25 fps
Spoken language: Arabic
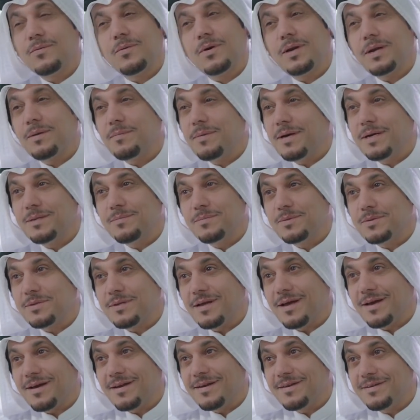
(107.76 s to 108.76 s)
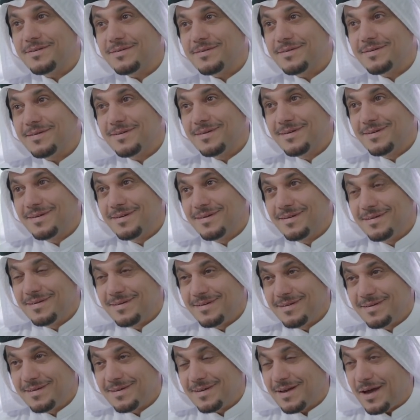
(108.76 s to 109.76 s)
وانا بعد مشتاق لك
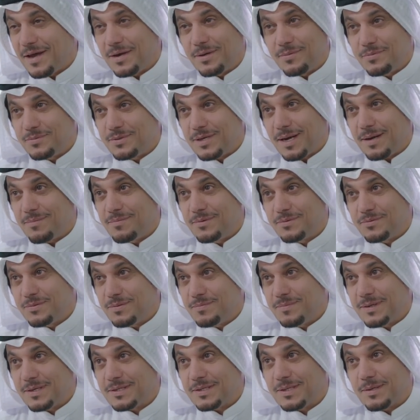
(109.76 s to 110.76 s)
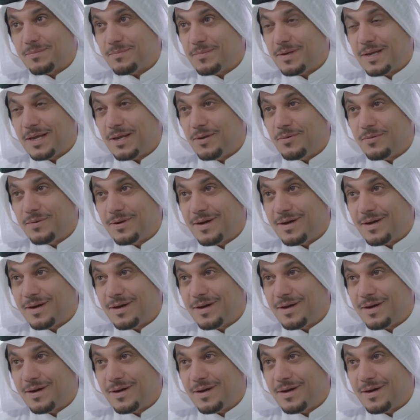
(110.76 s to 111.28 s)
قالوا جاب لك المكتب ليل